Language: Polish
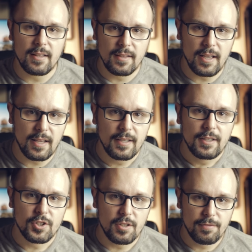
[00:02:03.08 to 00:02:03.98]
ND,
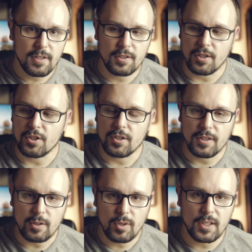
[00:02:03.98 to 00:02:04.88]
czyli filtry
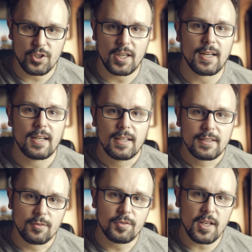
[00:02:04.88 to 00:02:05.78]
naturalne szare,
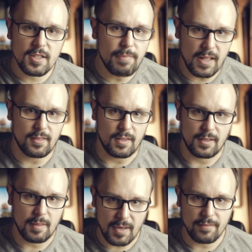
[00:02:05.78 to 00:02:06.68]
są niezbędne.
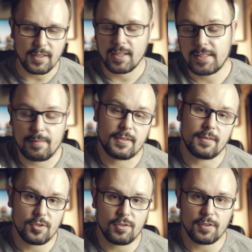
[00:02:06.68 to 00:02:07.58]
Naprawdę, ja sam
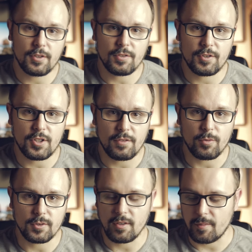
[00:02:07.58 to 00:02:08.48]
jestem zdziwiony, że wcześniej
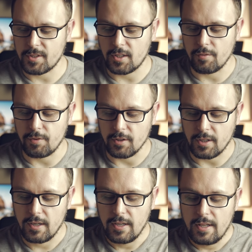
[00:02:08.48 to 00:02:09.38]
funkcjonowałem bez takiego
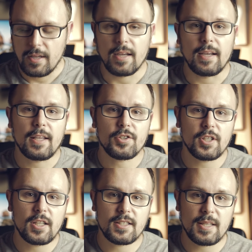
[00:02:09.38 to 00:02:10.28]
filtra. E,
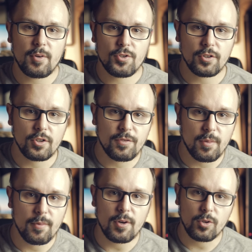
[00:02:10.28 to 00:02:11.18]
jeżeli chcemy osiągnąć
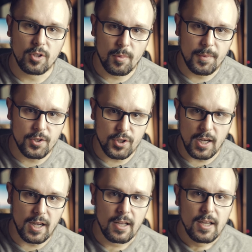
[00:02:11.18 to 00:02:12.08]
filmowy look, to po pierwsze
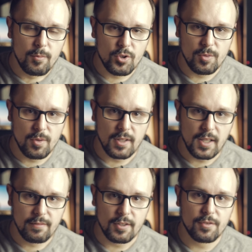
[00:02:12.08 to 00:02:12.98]
A, musimy
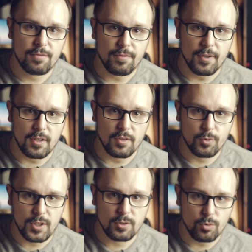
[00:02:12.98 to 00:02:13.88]
nagrywać w
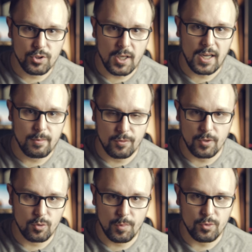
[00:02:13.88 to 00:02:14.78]
24 e, albo
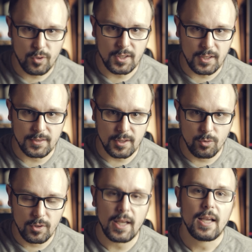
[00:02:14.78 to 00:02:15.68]
25 klatkach na
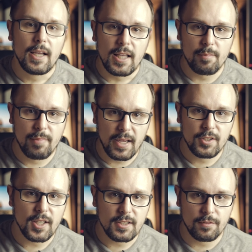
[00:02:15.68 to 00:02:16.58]
sekundę i B,
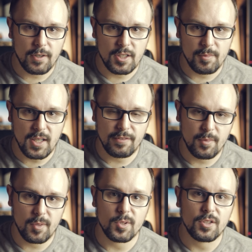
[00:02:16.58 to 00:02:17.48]
czas otwarcia migawki
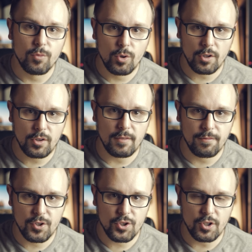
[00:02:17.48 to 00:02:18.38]
powinien być dwukrotnie
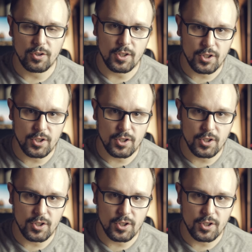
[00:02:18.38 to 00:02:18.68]
wyższy od,